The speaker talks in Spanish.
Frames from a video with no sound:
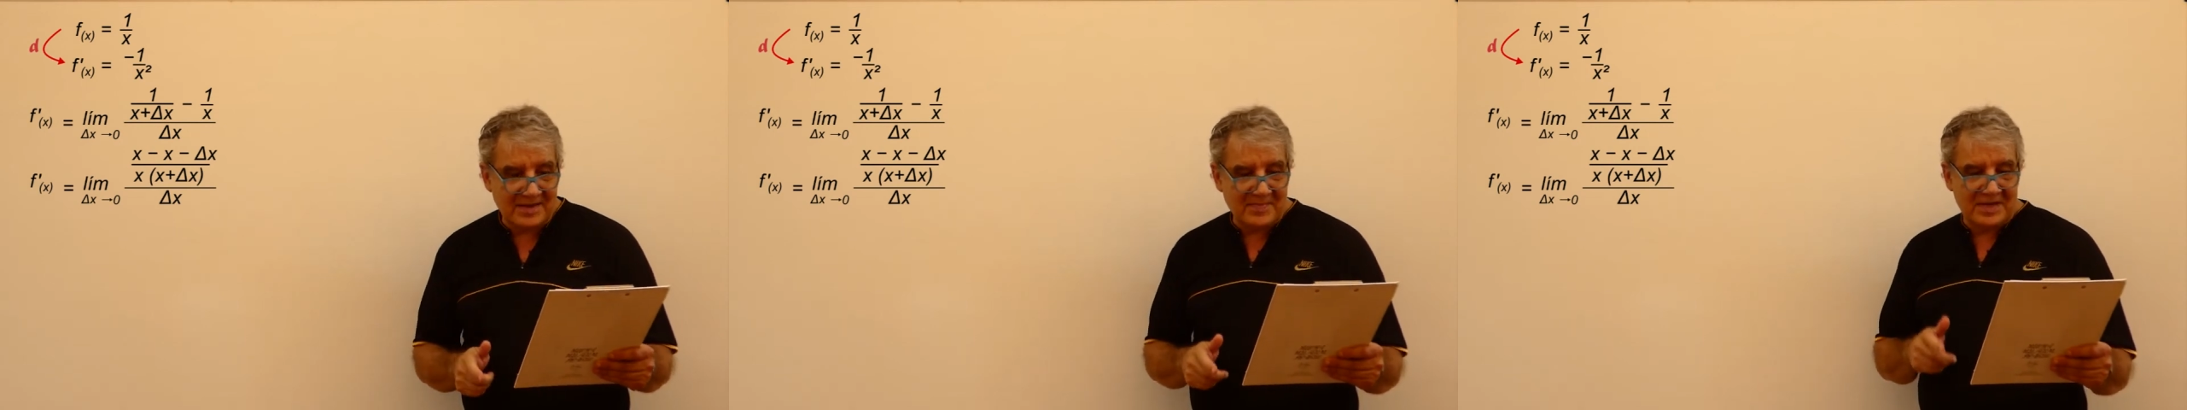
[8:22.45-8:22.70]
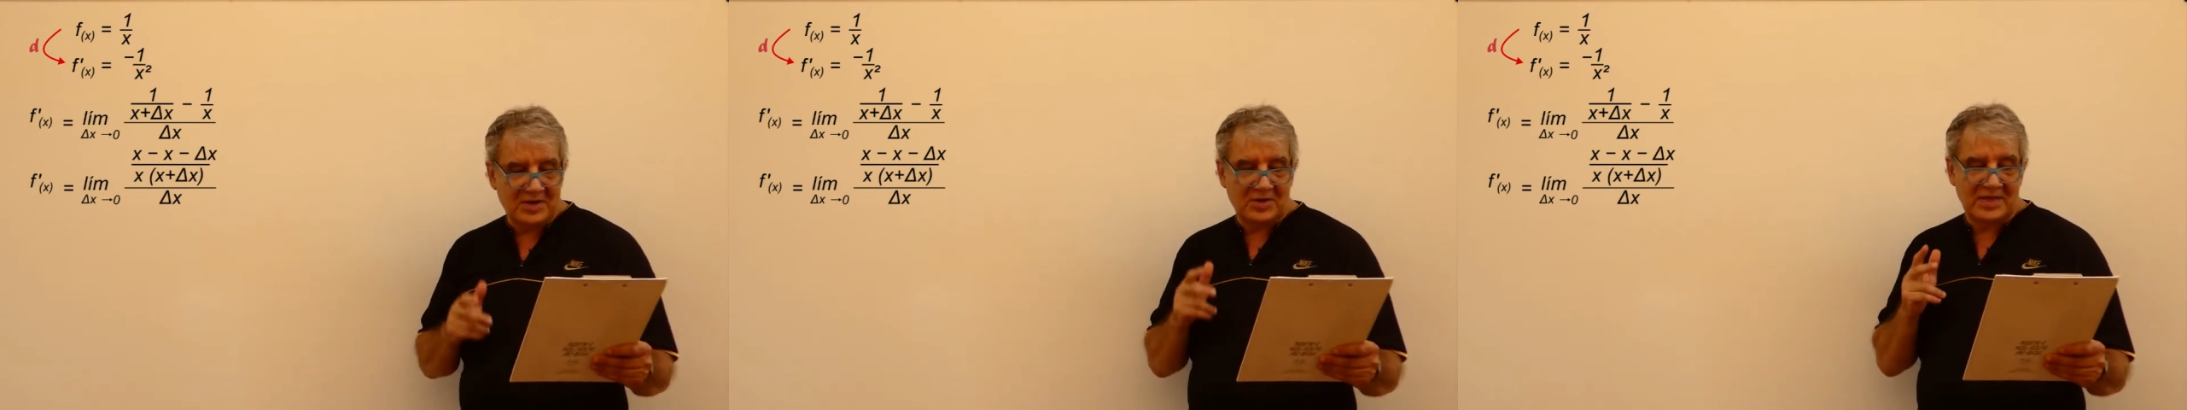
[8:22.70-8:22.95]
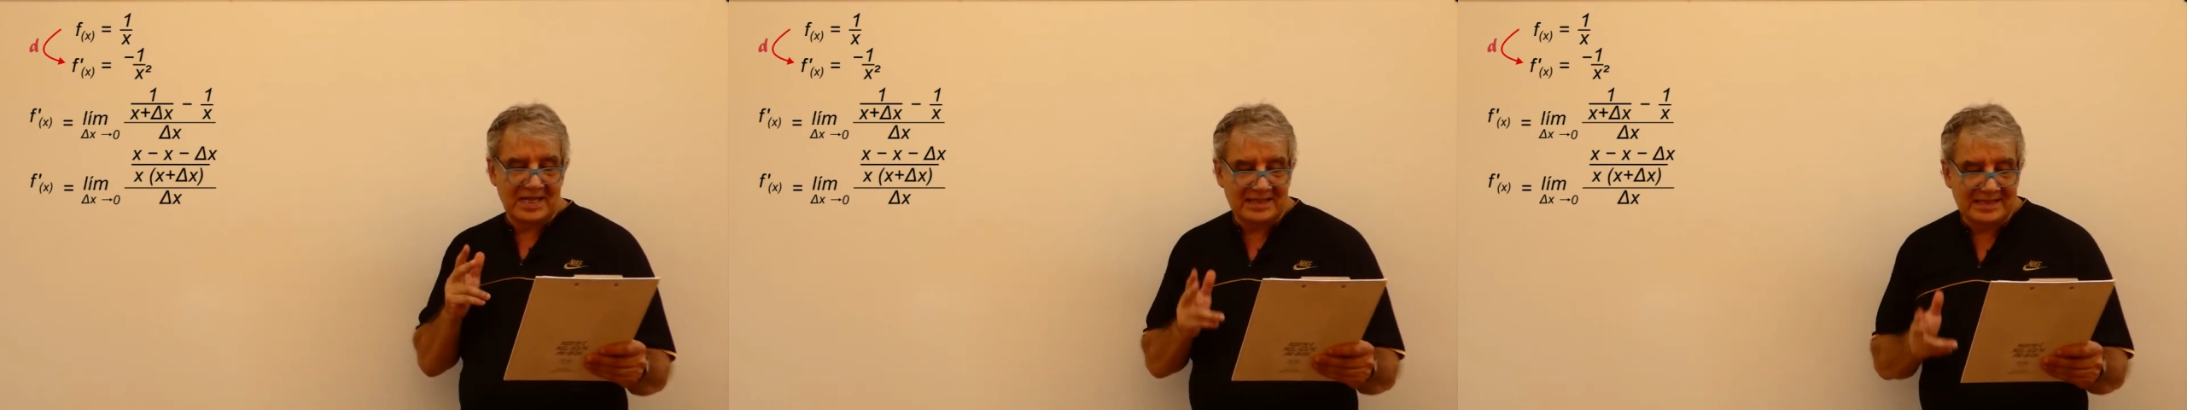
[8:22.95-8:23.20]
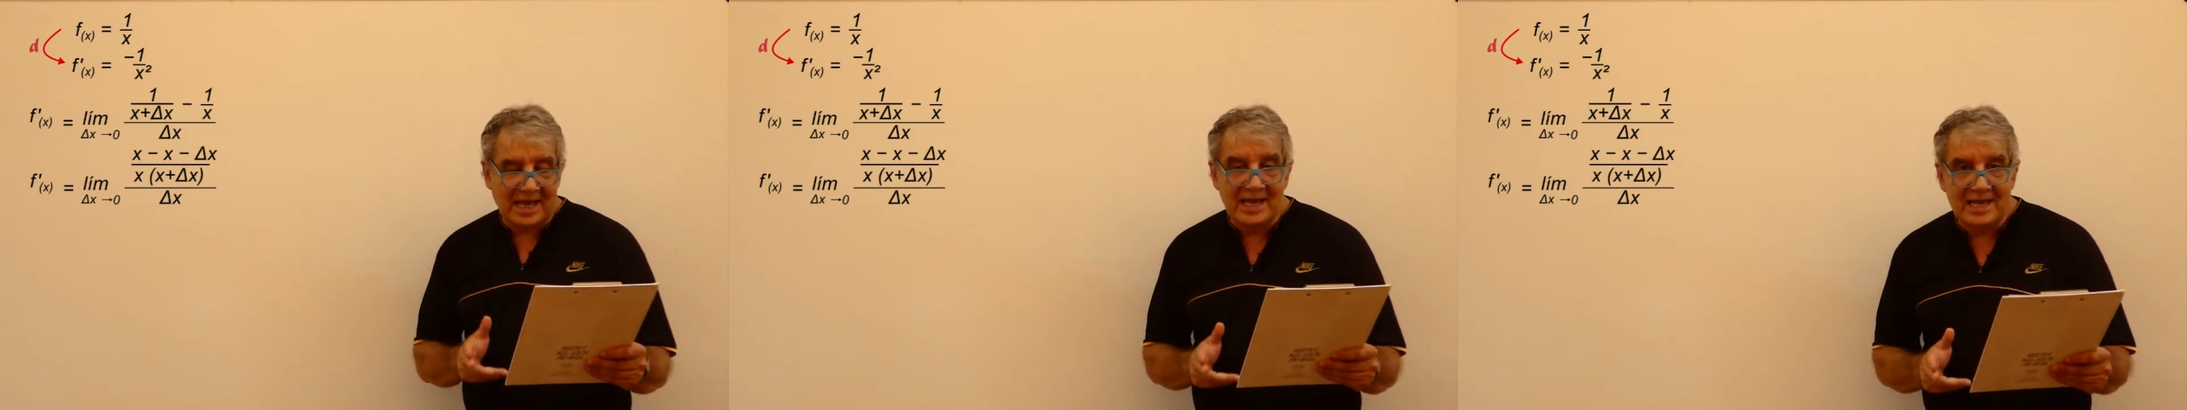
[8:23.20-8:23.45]
menos
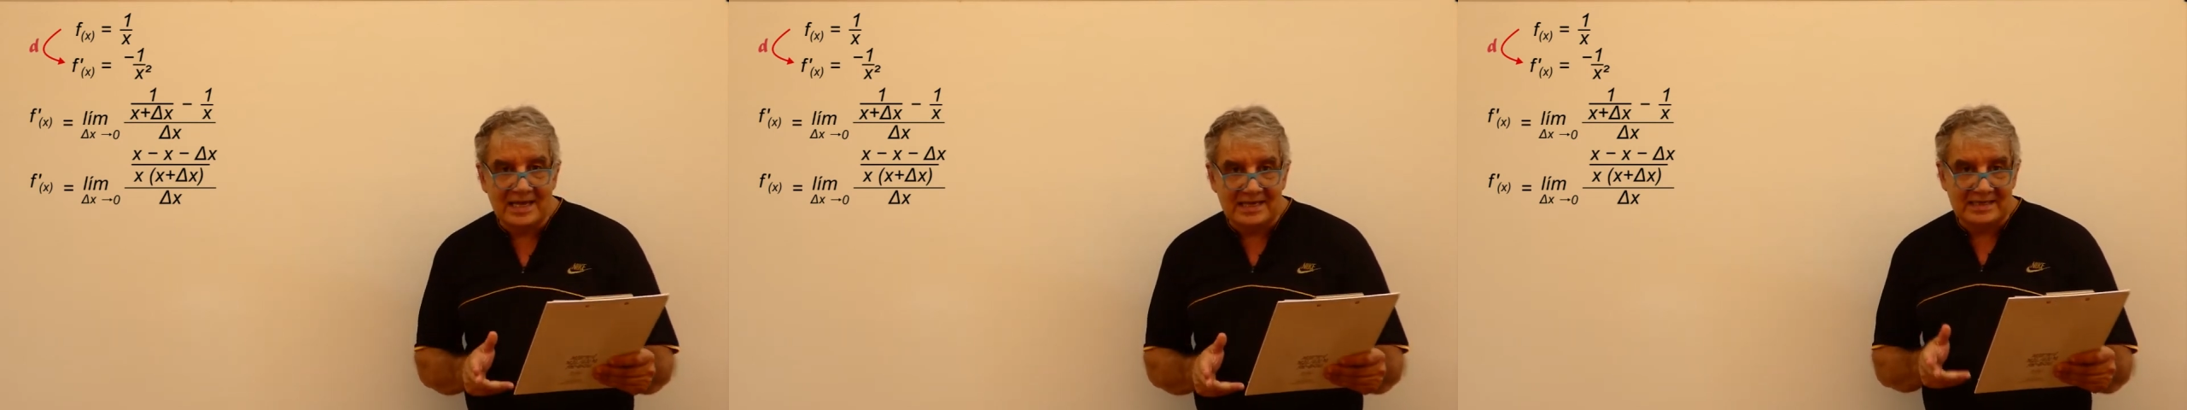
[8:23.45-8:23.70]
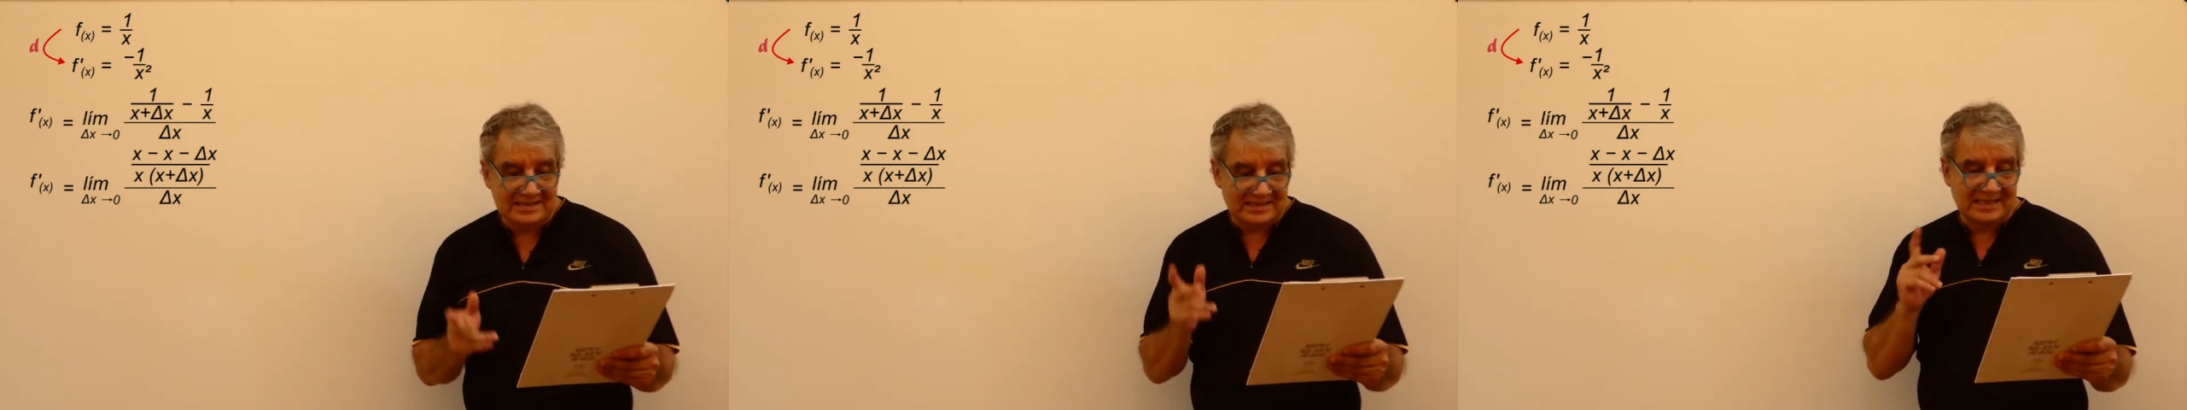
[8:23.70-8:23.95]
delta x